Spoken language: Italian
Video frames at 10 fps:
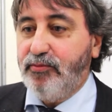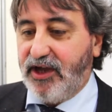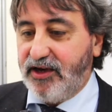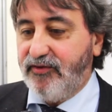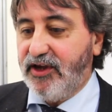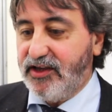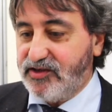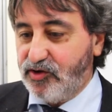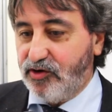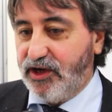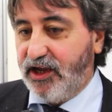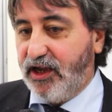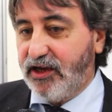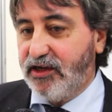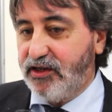pianificazione
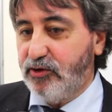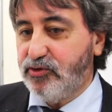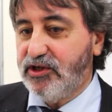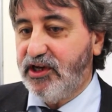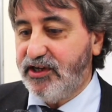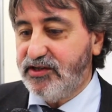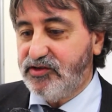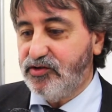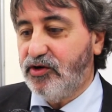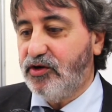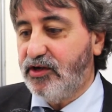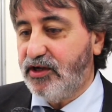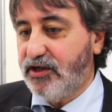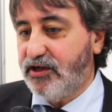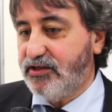anche dell'utilizzo
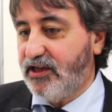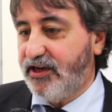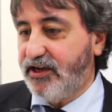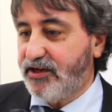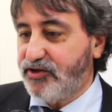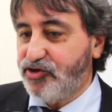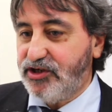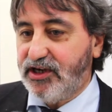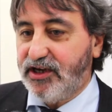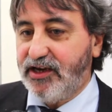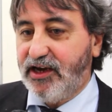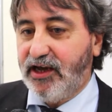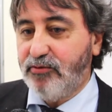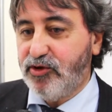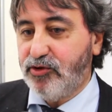eh, dell'energia
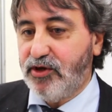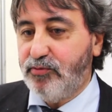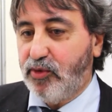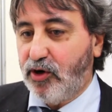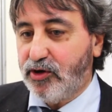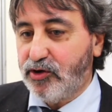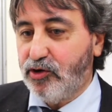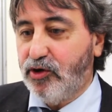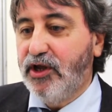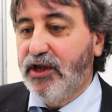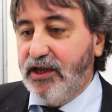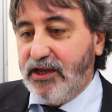nell'ambito del porto